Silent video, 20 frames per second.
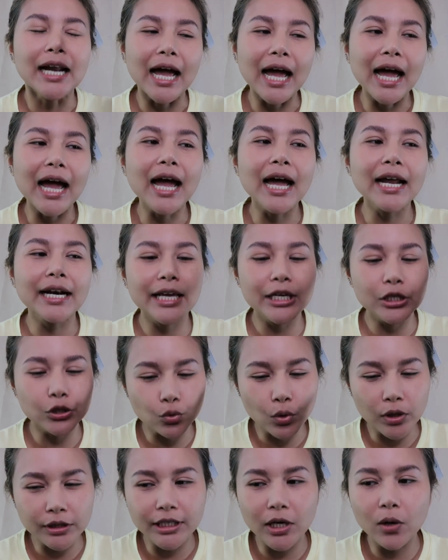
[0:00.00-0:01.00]
ถ้าใน
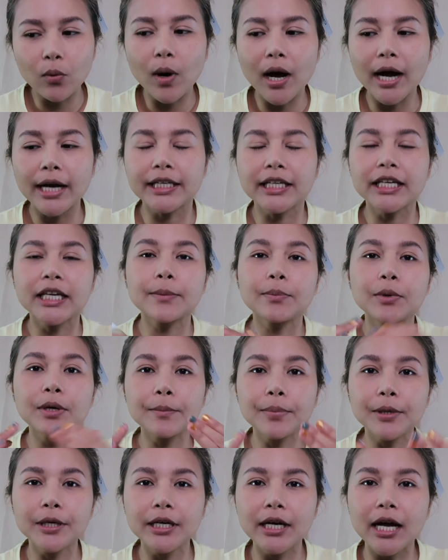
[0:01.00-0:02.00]
ช่วงจังหวะที่
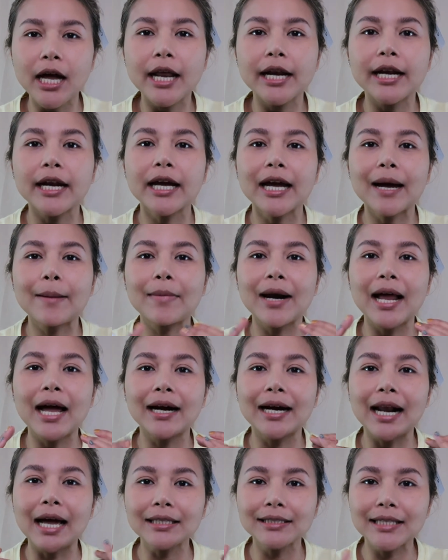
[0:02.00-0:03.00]
เพื่อนๆกำลัง